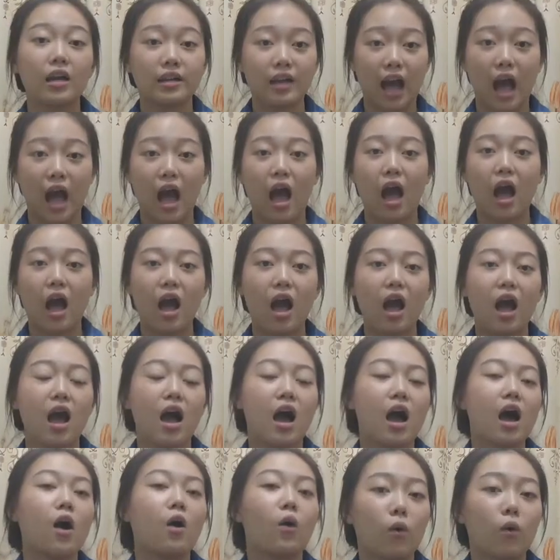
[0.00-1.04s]
Nah,
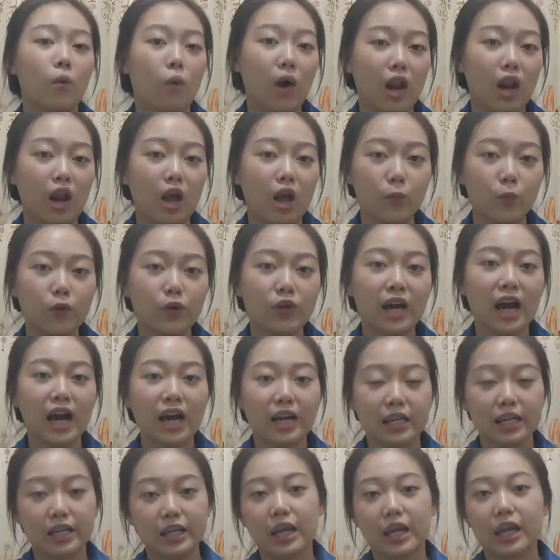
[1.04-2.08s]
walaupun
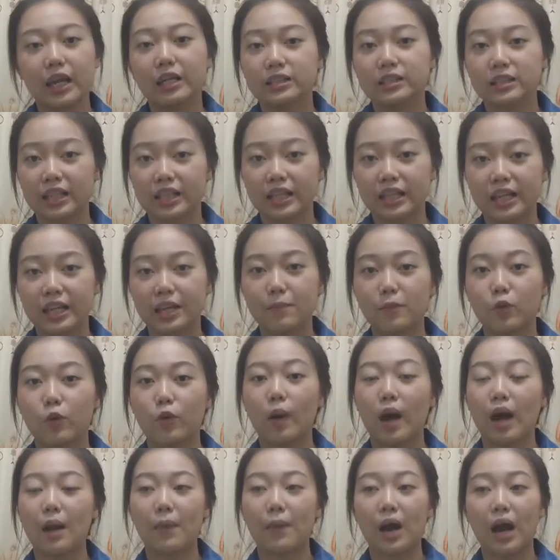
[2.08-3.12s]
kari sendiri
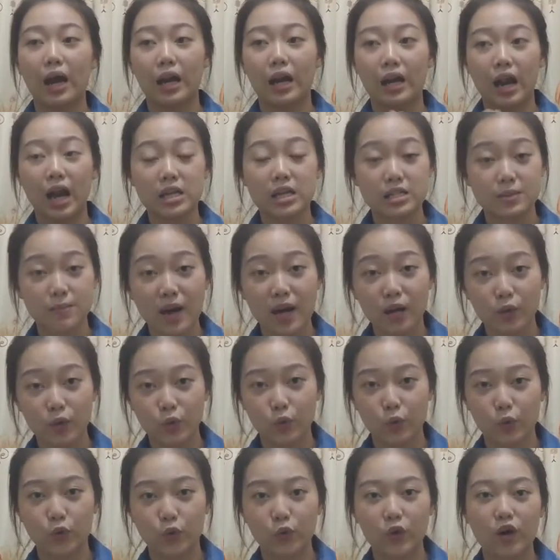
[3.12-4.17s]
merupakan makanan khas
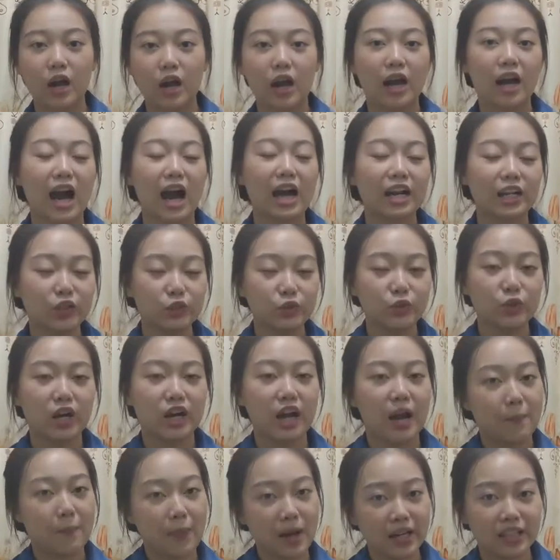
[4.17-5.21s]
Bandung, kari juga
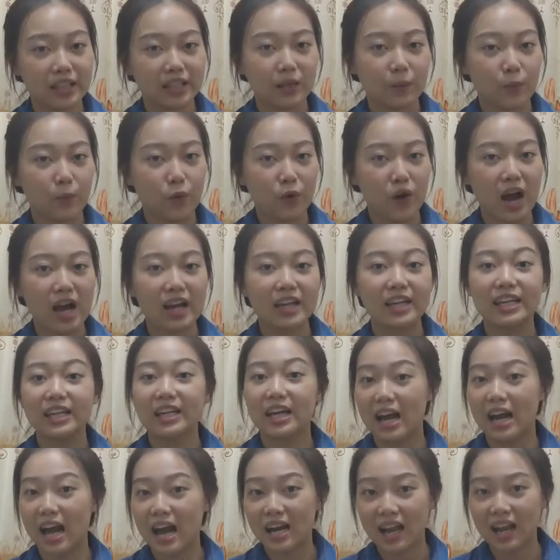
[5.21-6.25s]
dapat ditemukan di
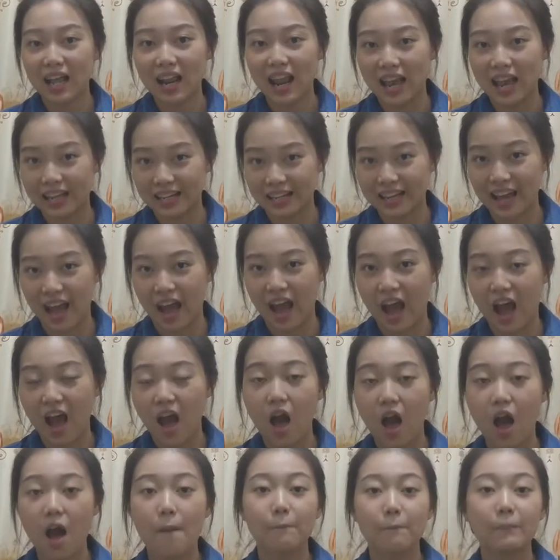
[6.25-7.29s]
negara lainnya,
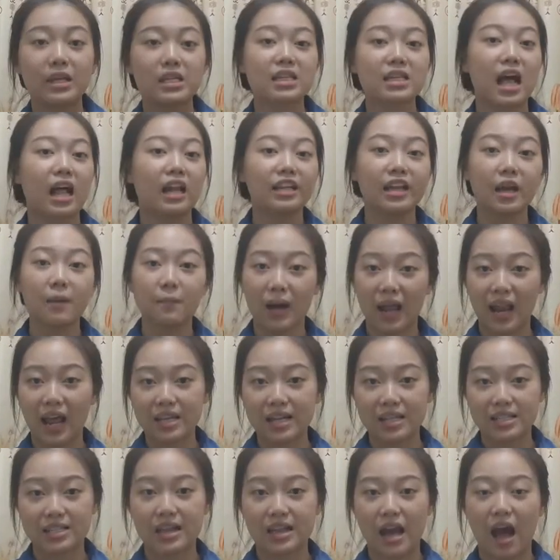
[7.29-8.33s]
misalnya
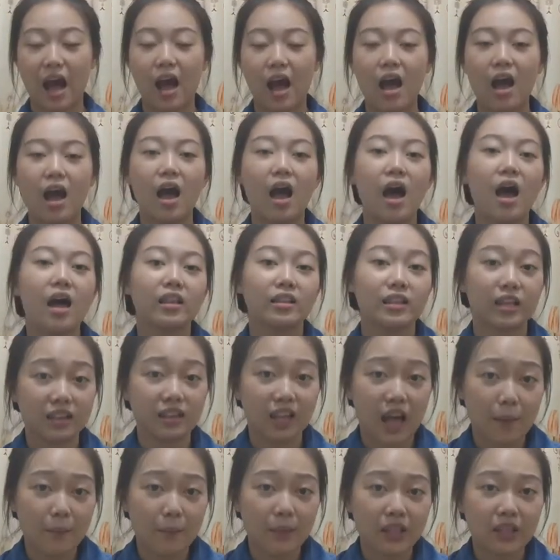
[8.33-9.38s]
Malaysia.
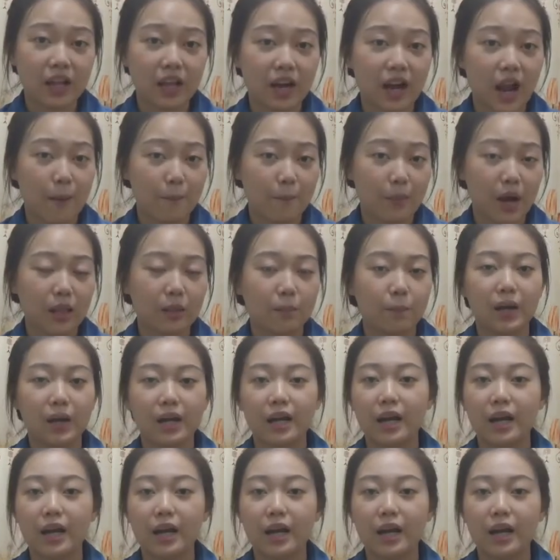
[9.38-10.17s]
Tetapi terdapat